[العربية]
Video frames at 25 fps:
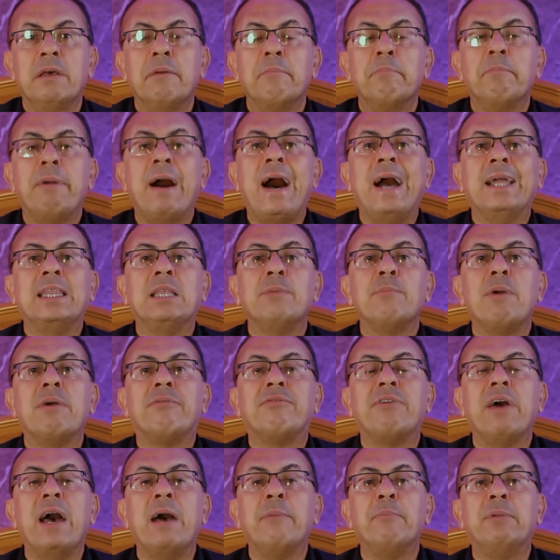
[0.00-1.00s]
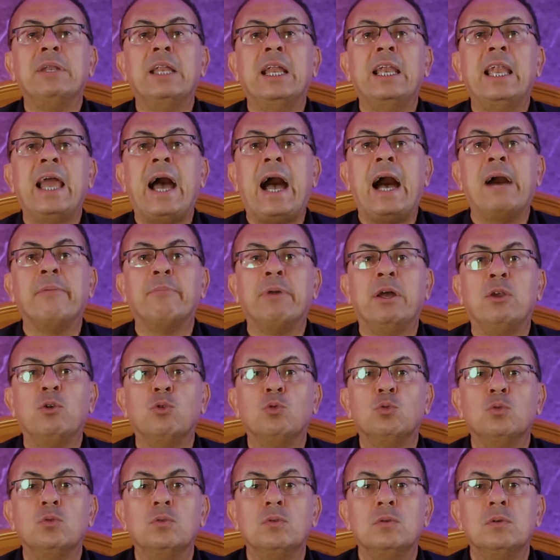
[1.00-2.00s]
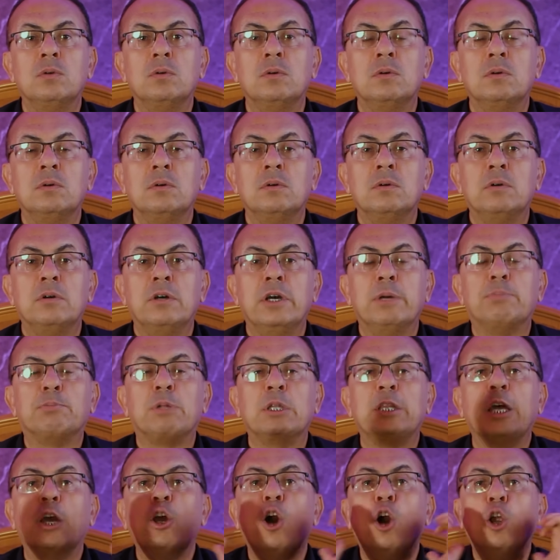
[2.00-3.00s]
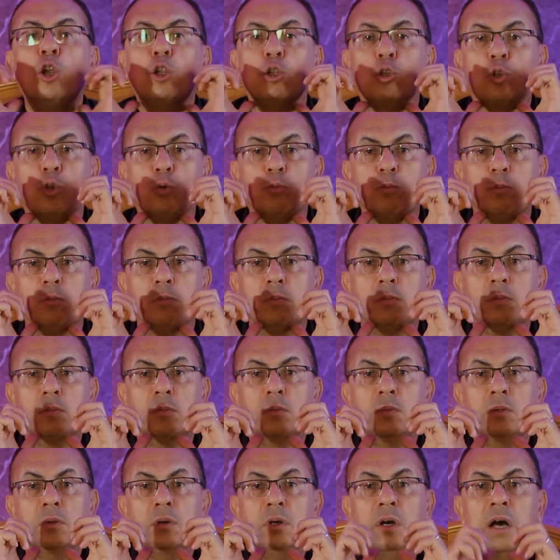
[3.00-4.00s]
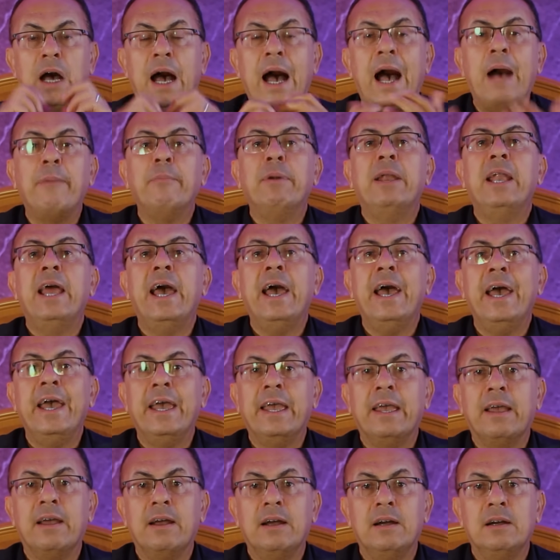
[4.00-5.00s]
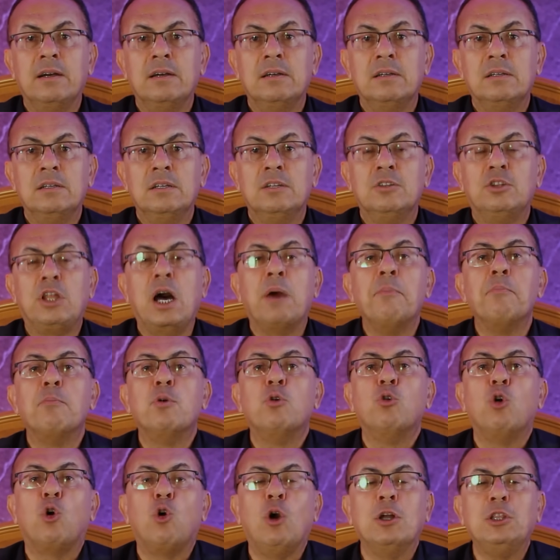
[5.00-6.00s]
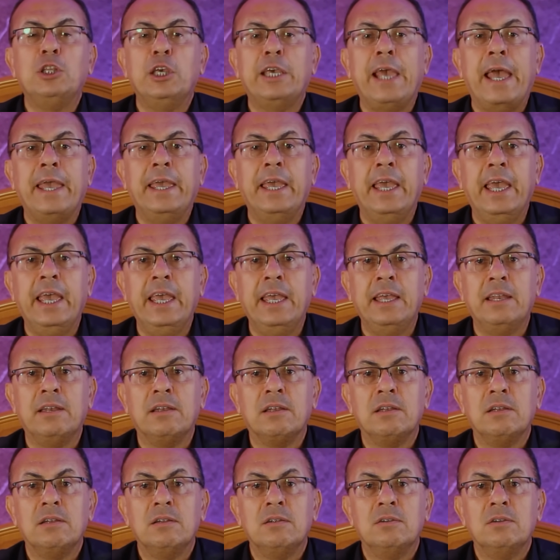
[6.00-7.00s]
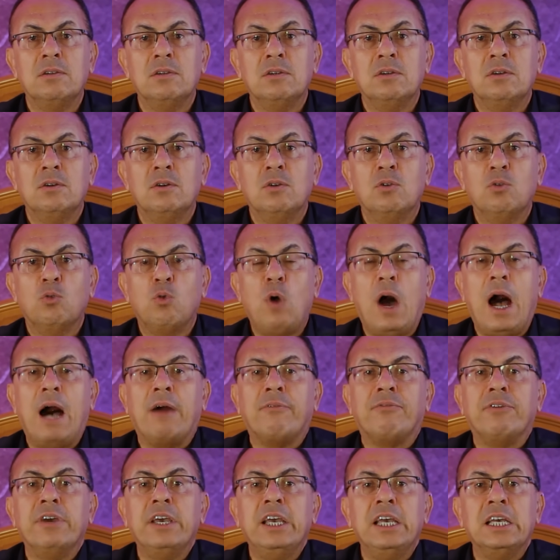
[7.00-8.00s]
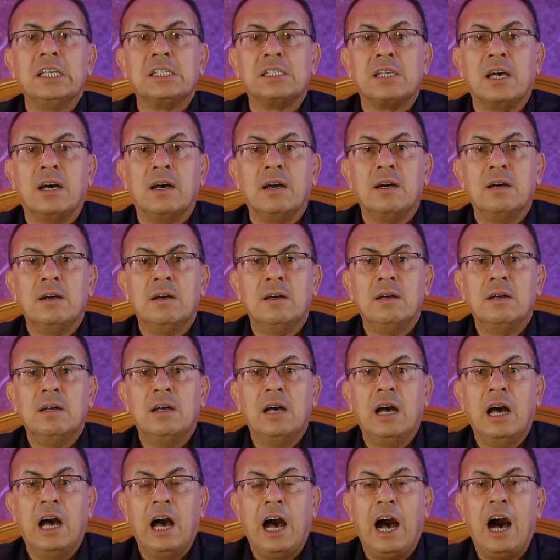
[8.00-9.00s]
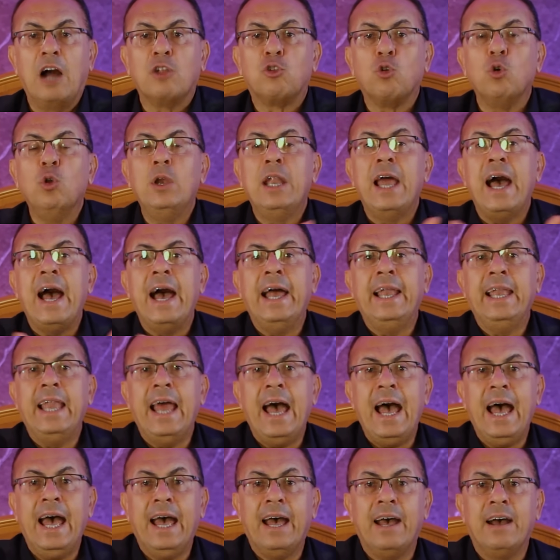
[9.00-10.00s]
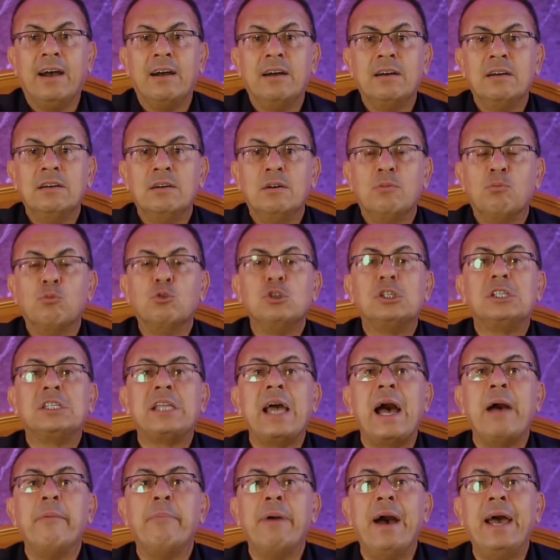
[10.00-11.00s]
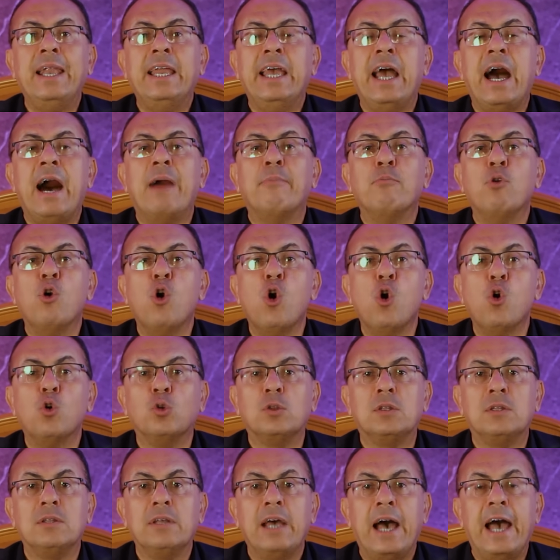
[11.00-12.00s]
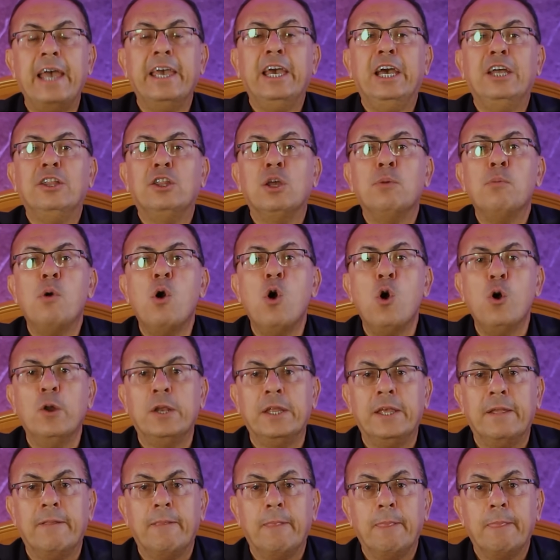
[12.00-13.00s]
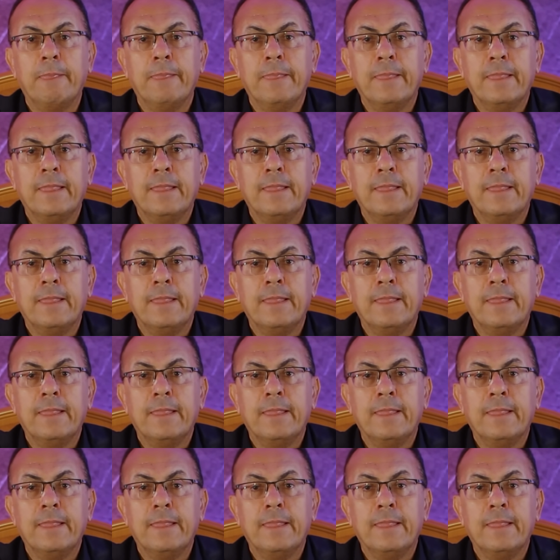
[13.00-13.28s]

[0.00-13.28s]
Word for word: بعد ما فاق من اللي عملوه ابتدى يلطم هعمل ايه دمي واخواتي جايين وحفيظه هتقول لأهلها مستقبلي هموت هيعدموني